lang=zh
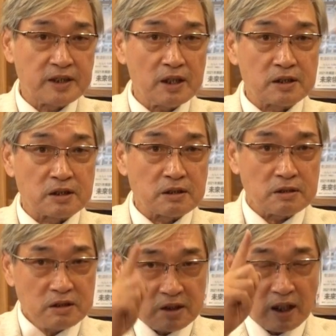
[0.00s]
介石，
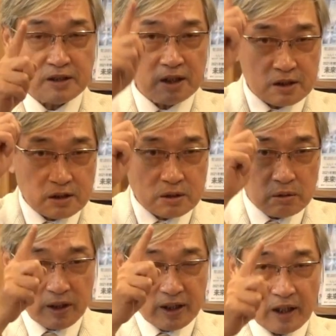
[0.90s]
蒋介石都
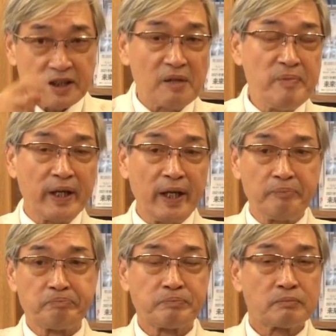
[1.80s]
给他一个命令。
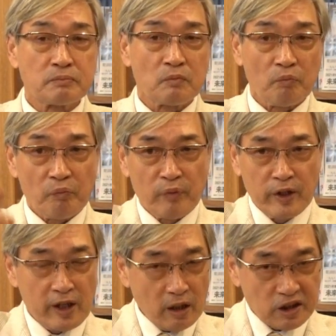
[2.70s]

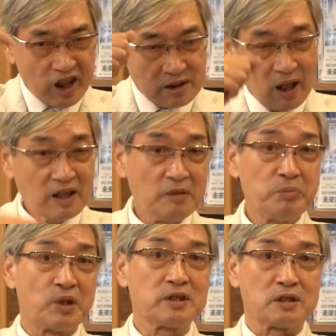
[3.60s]
你要听汤恩
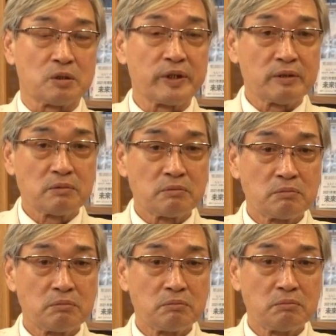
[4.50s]
伯指挥，
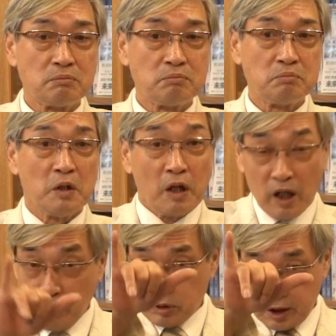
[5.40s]

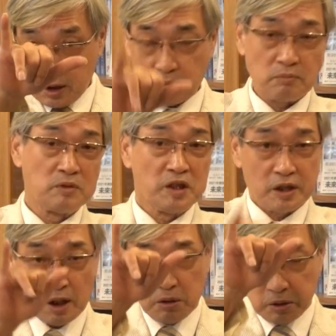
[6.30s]
六次，
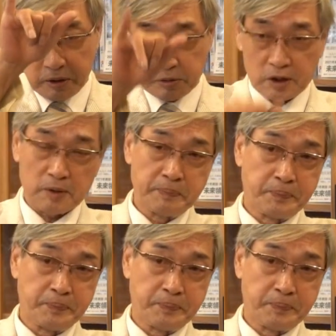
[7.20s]
先后六次。